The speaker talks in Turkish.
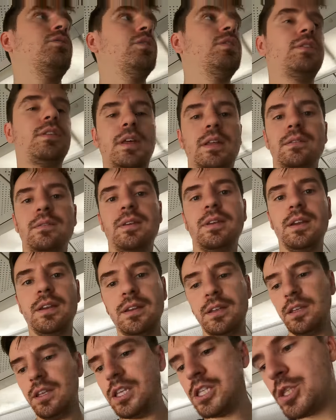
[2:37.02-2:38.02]
Cidden
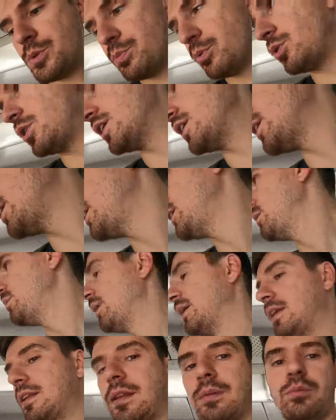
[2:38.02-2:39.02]
treni hiç bu kadar iyi
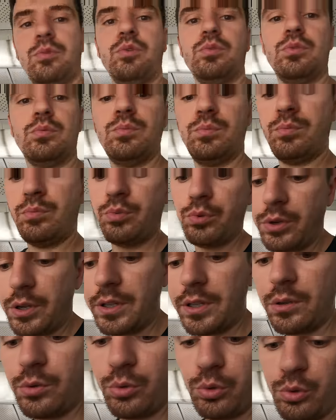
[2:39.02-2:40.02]
beklemiyordum. O
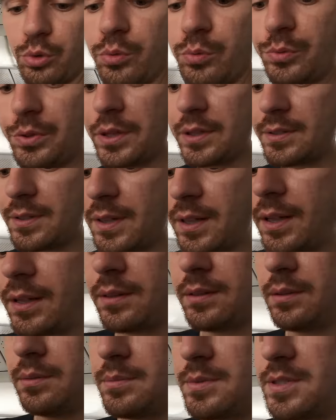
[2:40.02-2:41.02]
kadar uygun fiyata
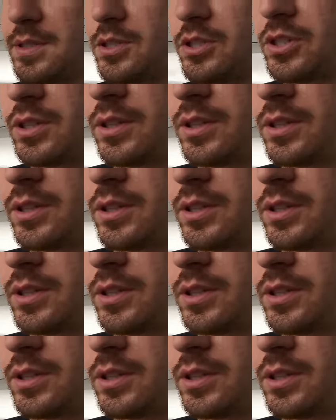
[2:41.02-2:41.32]
aldığımız